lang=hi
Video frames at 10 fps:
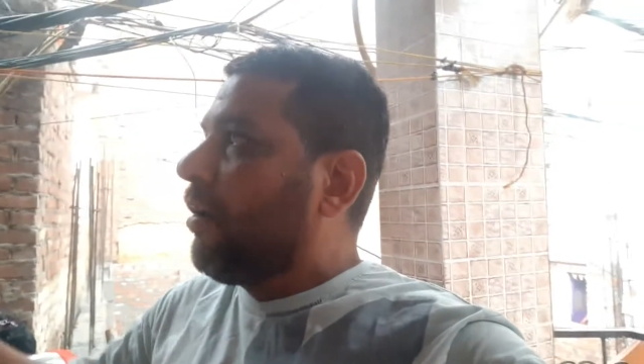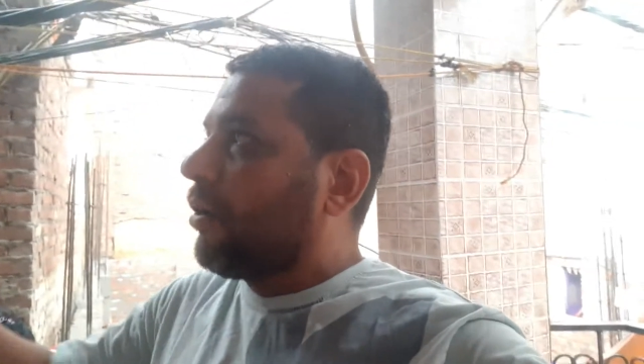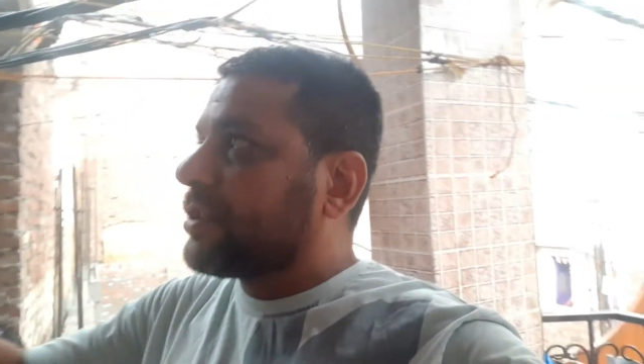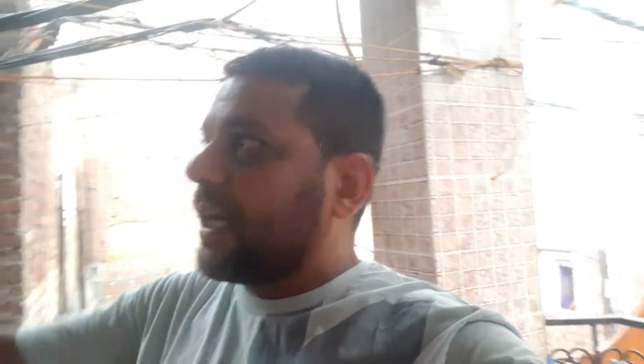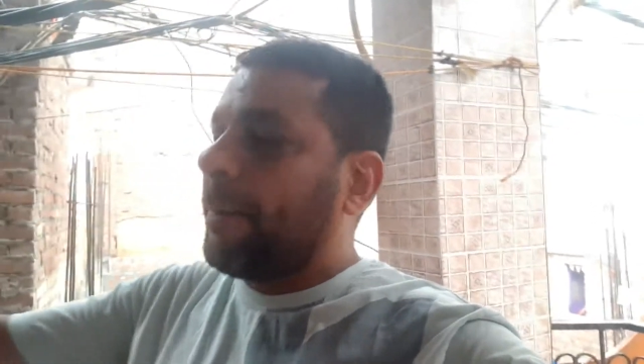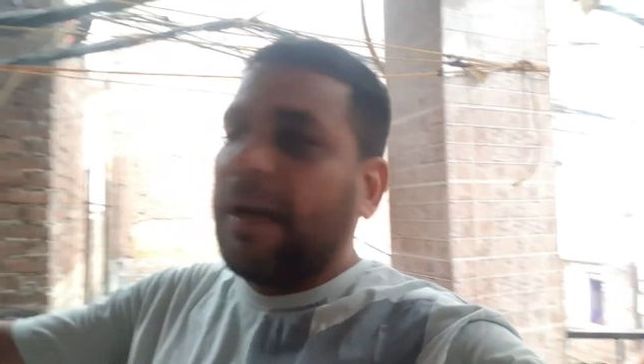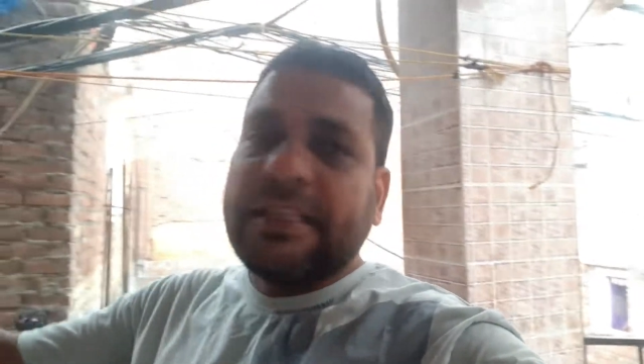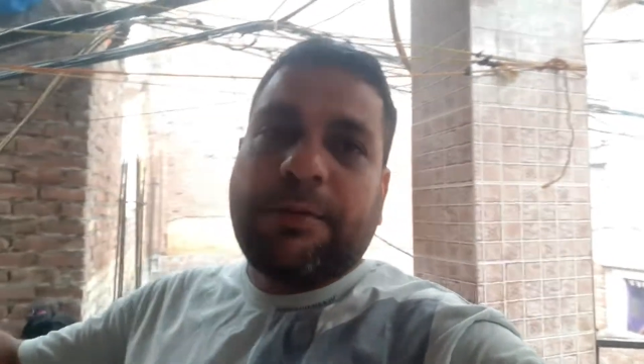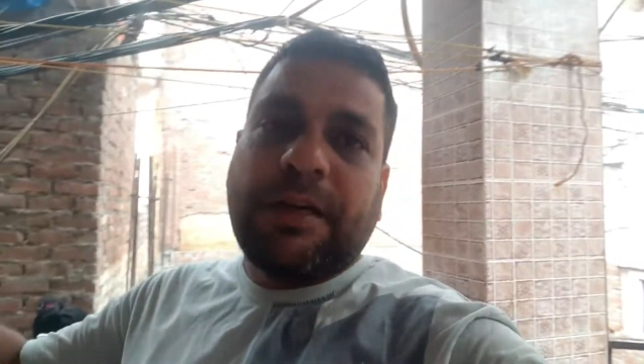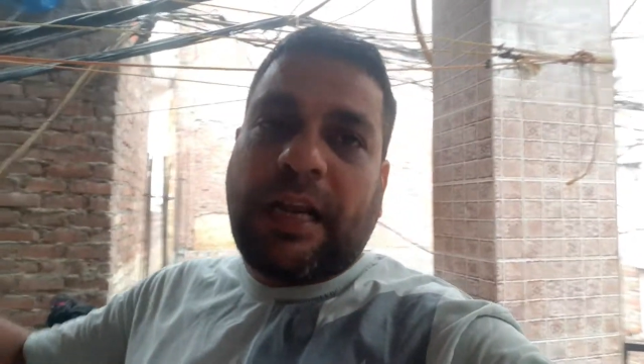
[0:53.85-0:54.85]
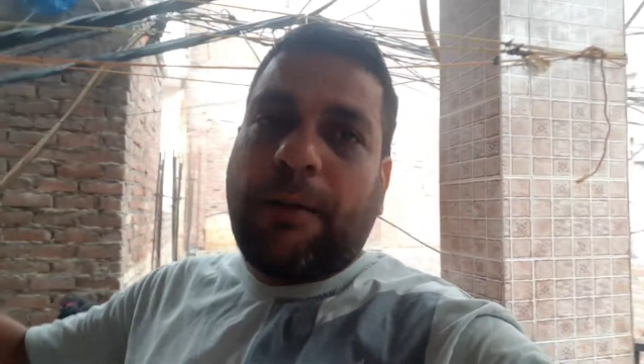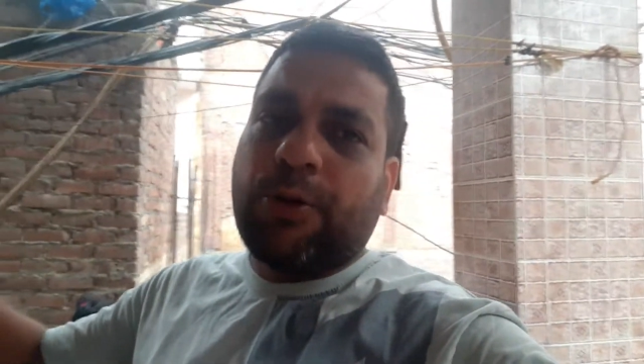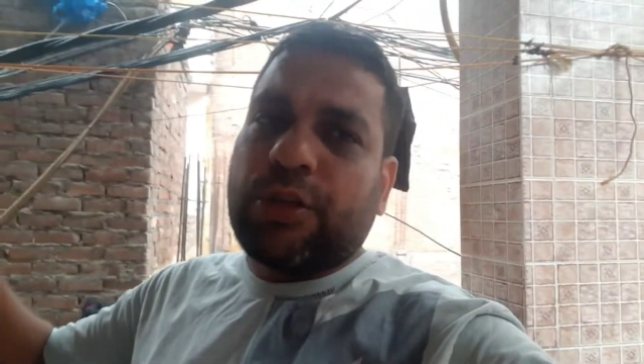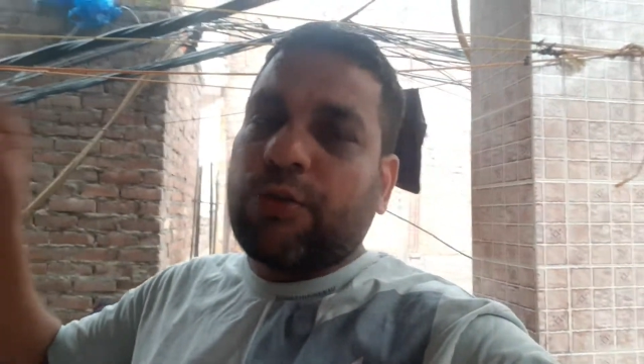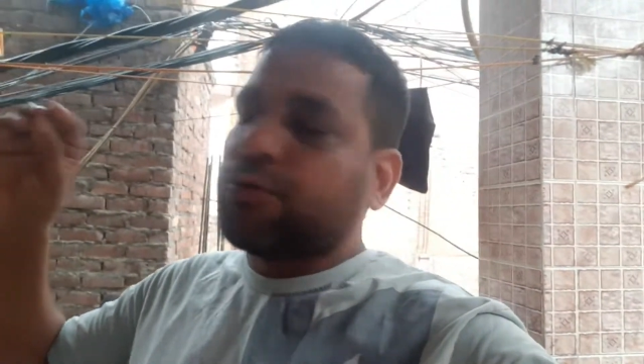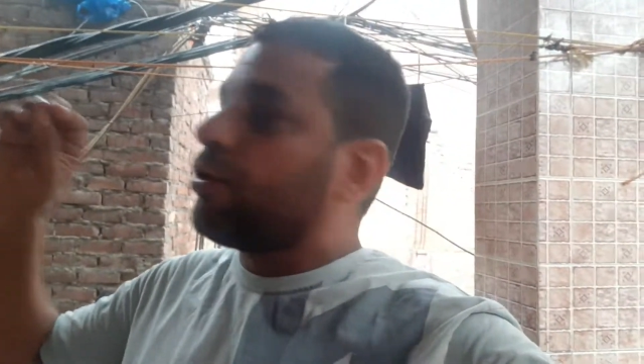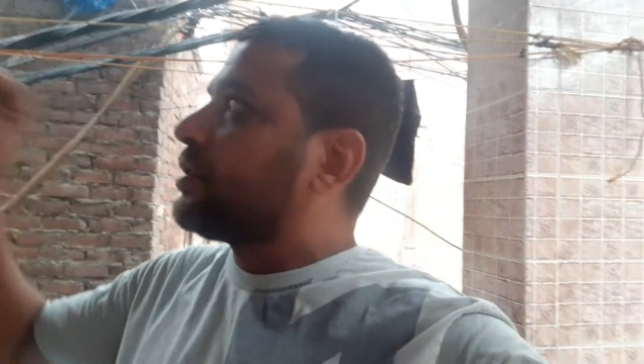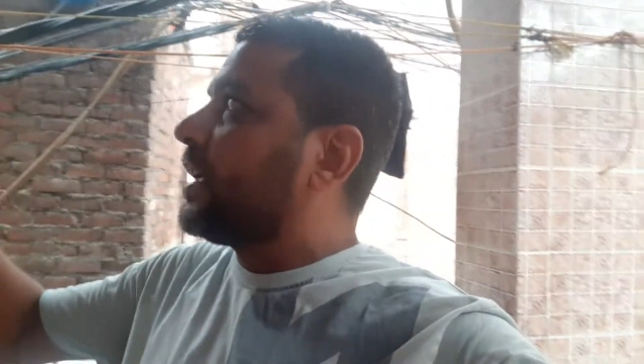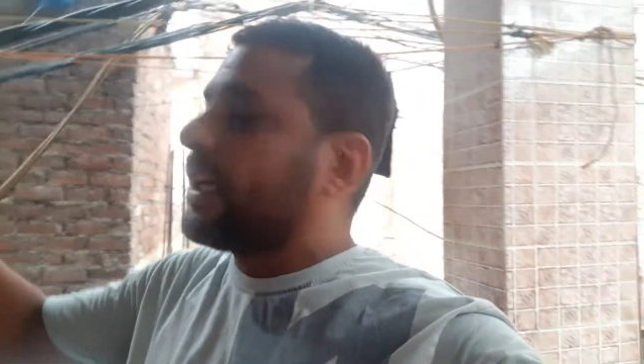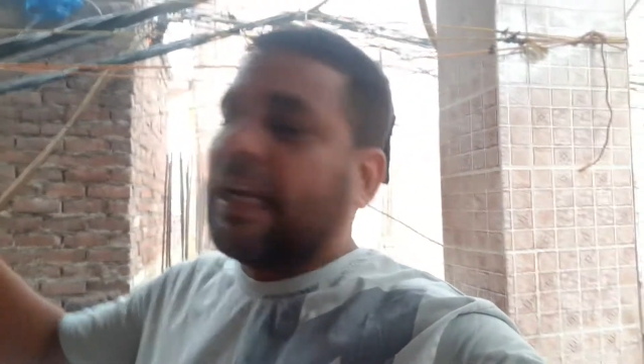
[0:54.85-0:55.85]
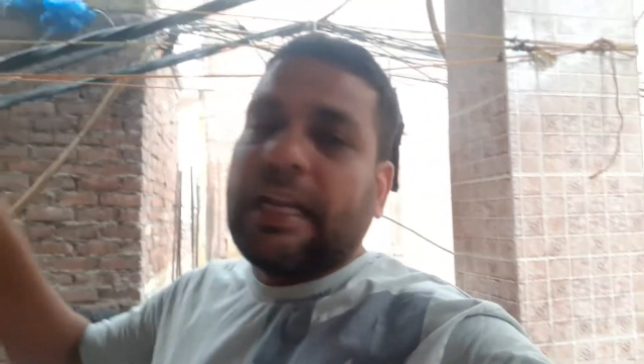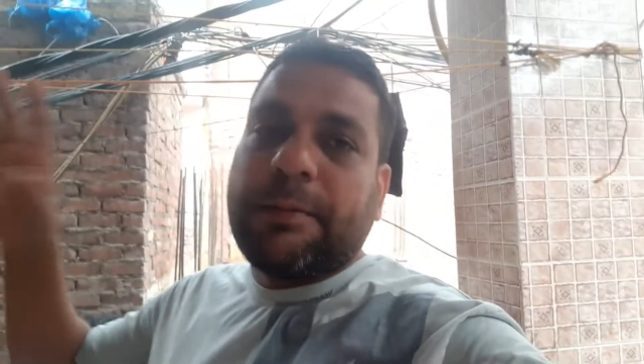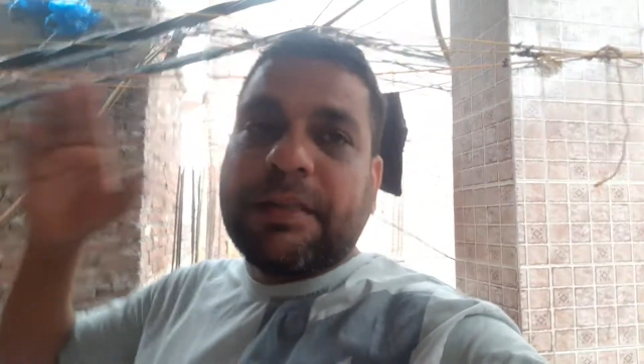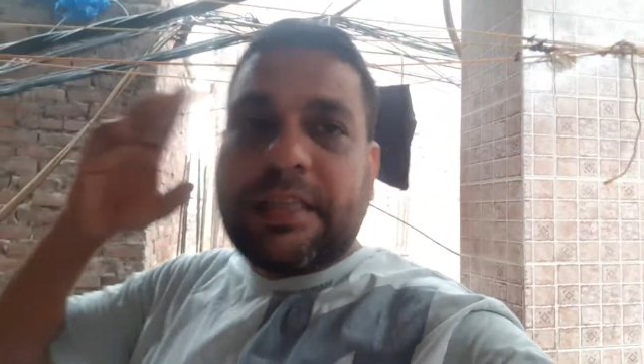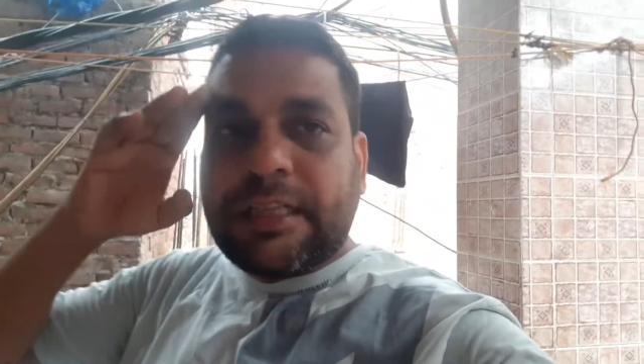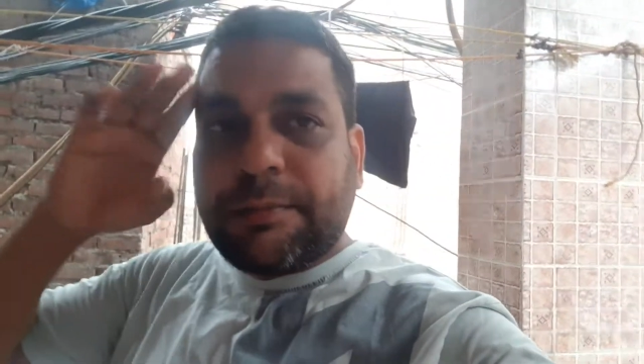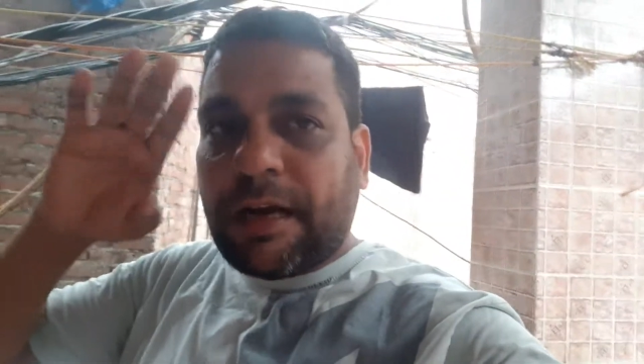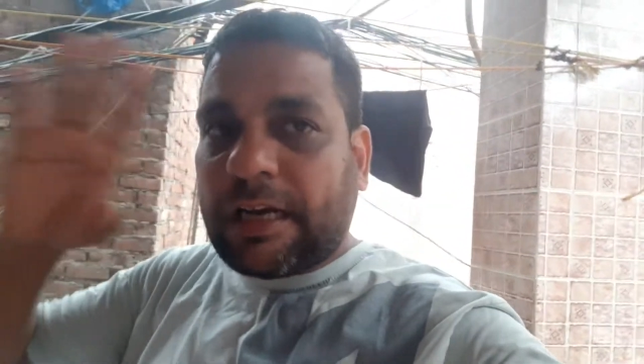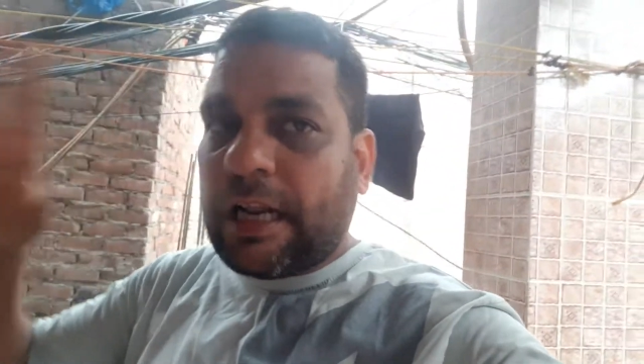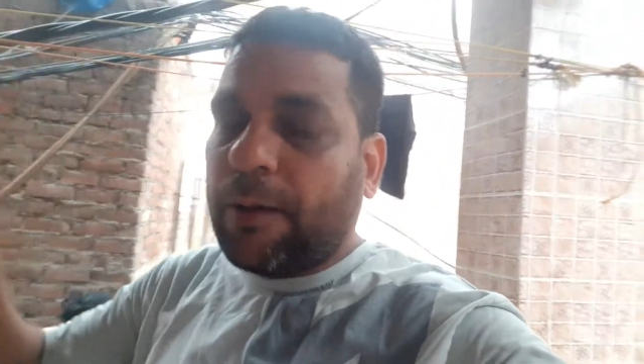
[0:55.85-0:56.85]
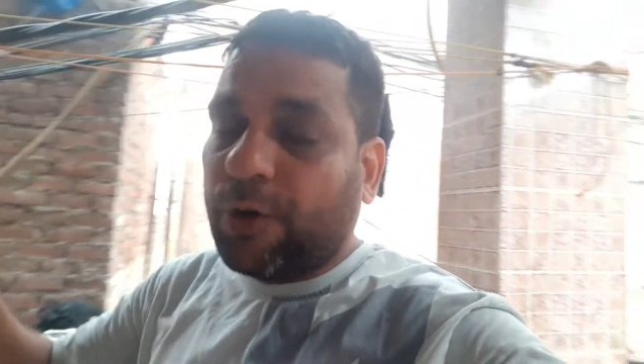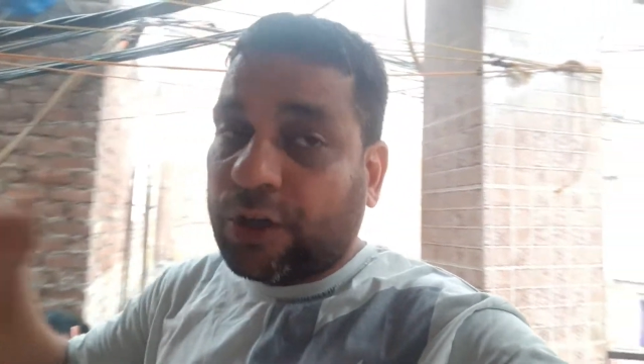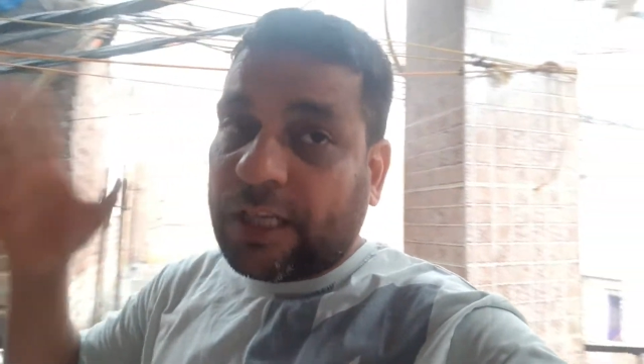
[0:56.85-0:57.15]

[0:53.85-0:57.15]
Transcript: और स्टेबलाइजर भी ख़राब हो गया था उसको सही कराने में इतना दिमाग ख़राब हो रहा